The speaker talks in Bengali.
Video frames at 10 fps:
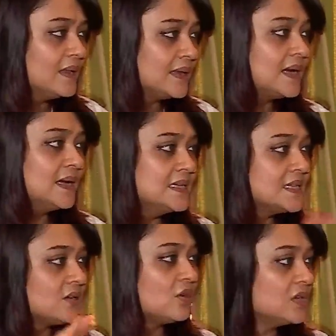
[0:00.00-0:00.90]
তারা
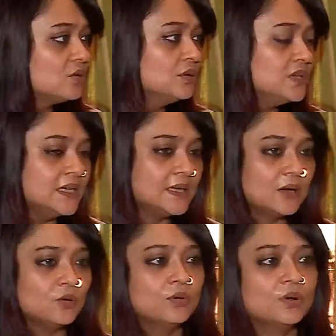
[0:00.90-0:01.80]
নিজেদের কথাগুলো ঠিক
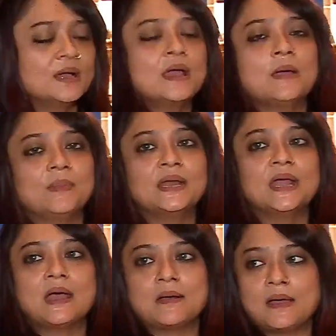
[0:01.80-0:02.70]
রাখুক মানে
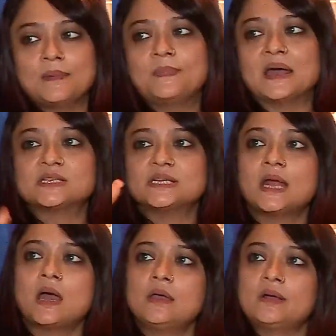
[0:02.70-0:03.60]
আমি পাচ্ছি
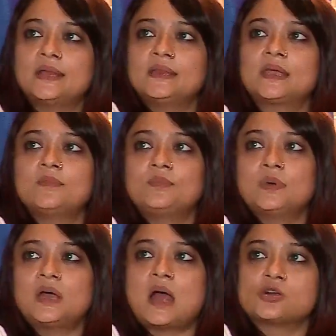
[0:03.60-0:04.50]
না এখান থেকে
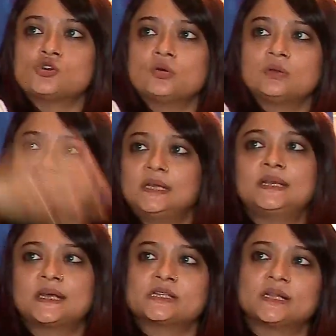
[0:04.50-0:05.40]
আসুক
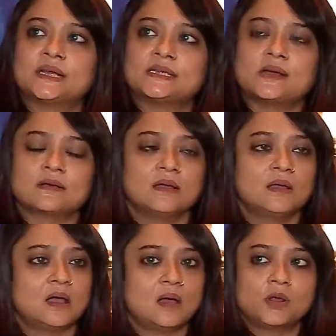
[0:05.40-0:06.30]
দিল্লি থেকে সে থেকে যাক
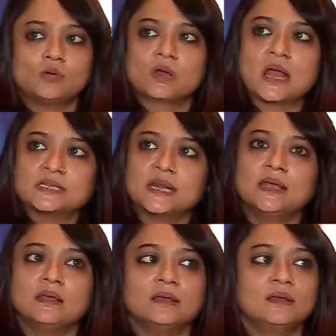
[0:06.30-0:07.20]
আমার কোনো কাজ
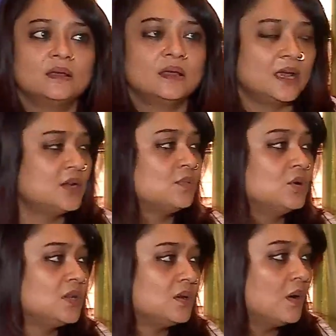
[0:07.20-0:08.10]
নেই এটা
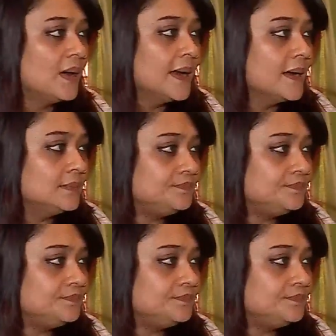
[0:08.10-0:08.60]
বললে তো হয় না